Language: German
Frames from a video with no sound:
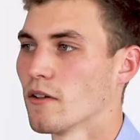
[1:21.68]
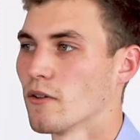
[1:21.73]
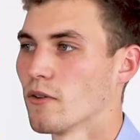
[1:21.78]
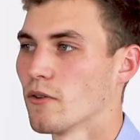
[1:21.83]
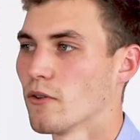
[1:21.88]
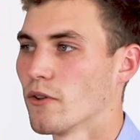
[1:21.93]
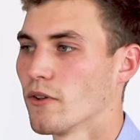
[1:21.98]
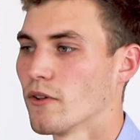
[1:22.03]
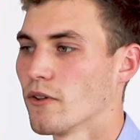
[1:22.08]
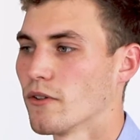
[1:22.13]

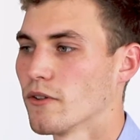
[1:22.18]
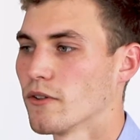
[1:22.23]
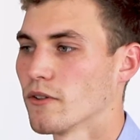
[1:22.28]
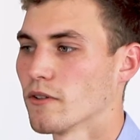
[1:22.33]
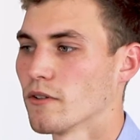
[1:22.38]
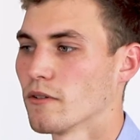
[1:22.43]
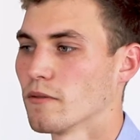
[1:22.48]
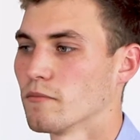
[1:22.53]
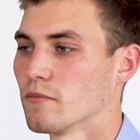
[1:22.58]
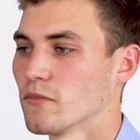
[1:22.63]
und
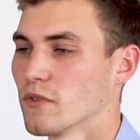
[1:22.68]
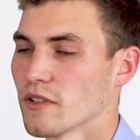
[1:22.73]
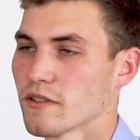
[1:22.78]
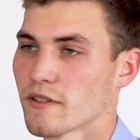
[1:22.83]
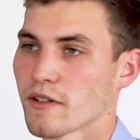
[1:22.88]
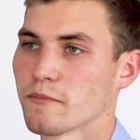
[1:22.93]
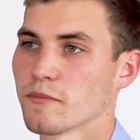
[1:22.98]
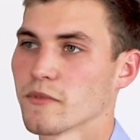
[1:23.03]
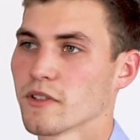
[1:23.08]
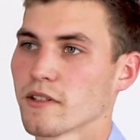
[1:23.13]
ähm,
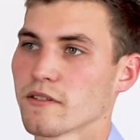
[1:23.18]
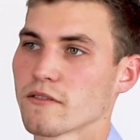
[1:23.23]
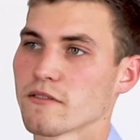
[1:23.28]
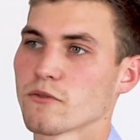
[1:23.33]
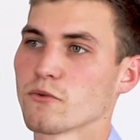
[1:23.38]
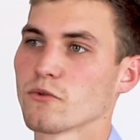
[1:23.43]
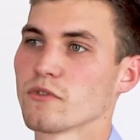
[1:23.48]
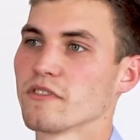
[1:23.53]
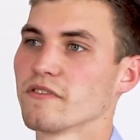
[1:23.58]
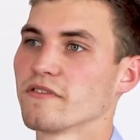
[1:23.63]
das hat mir ganz
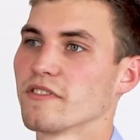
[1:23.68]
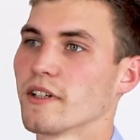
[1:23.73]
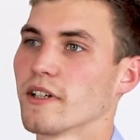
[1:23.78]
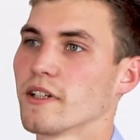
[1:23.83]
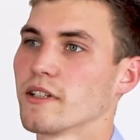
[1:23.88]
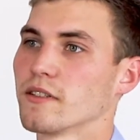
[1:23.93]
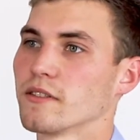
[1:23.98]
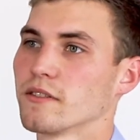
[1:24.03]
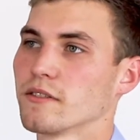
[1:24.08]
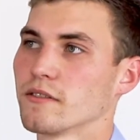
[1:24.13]
gut
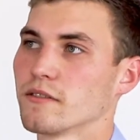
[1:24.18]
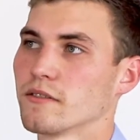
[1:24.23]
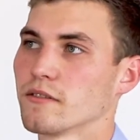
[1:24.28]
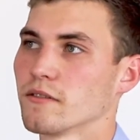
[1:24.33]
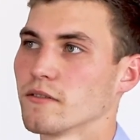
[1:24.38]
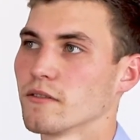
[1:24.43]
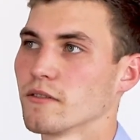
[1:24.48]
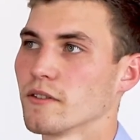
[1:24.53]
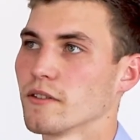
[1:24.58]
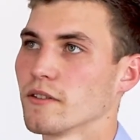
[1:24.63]
gefallen
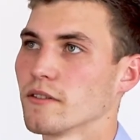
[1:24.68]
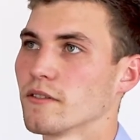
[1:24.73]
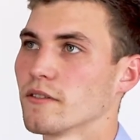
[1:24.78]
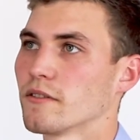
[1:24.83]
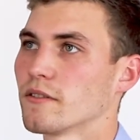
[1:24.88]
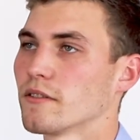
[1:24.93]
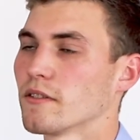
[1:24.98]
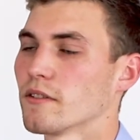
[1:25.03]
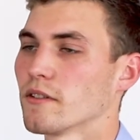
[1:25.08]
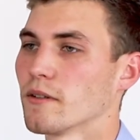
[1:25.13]

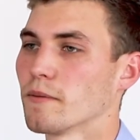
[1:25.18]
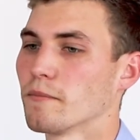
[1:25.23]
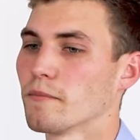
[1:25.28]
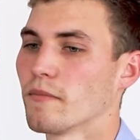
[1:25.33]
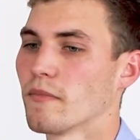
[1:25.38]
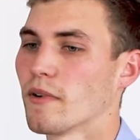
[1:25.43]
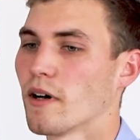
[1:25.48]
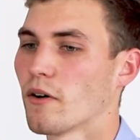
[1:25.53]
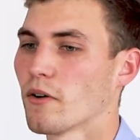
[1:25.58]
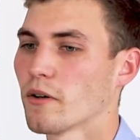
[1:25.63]
und
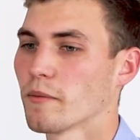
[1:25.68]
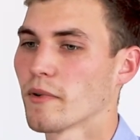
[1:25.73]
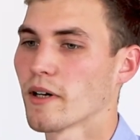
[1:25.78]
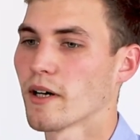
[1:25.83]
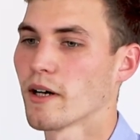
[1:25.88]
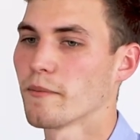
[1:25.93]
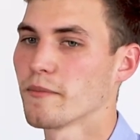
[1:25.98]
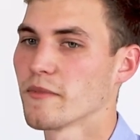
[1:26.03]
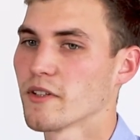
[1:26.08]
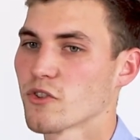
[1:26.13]
ähm, auch im
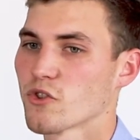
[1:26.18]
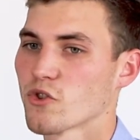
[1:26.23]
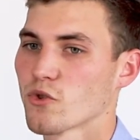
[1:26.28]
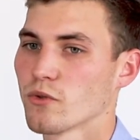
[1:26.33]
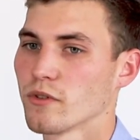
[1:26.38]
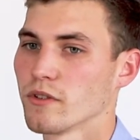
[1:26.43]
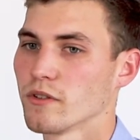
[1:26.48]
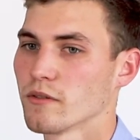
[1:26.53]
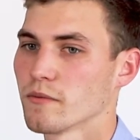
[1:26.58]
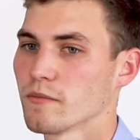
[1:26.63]
Rahmen des
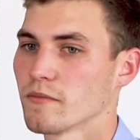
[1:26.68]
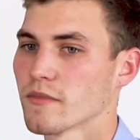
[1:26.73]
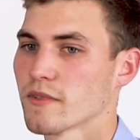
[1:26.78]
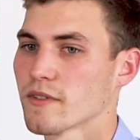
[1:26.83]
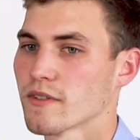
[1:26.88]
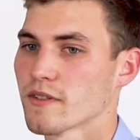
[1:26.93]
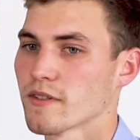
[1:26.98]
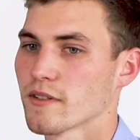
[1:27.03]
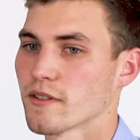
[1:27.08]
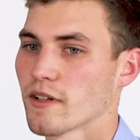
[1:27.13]

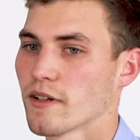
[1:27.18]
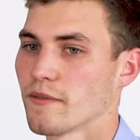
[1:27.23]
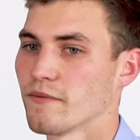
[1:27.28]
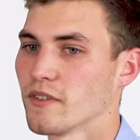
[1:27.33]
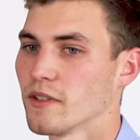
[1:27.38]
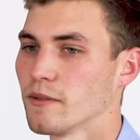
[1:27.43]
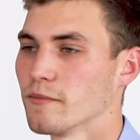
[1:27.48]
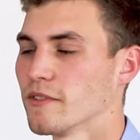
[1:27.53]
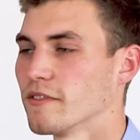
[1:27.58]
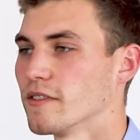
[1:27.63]
Studiums haben
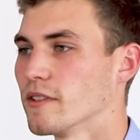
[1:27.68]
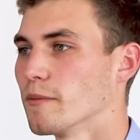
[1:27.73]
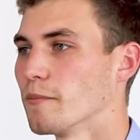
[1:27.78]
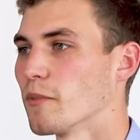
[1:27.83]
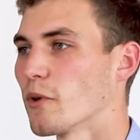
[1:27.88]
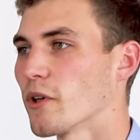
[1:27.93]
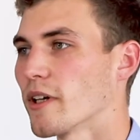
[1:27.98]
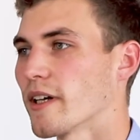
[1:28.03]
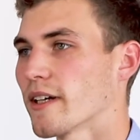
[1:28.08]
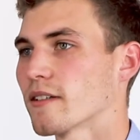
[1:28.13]
wir immer wieder
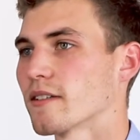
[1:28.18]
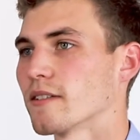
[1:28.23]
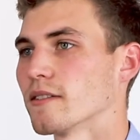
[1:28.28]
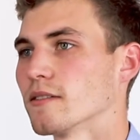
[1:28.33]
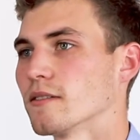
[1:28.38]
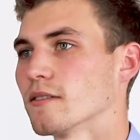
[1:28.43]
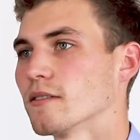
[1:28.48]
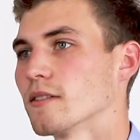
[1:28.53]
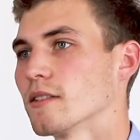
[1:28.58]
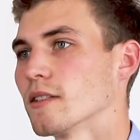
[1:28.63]

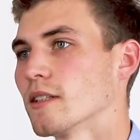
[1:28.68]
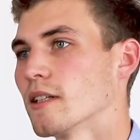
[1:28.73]
Projekte,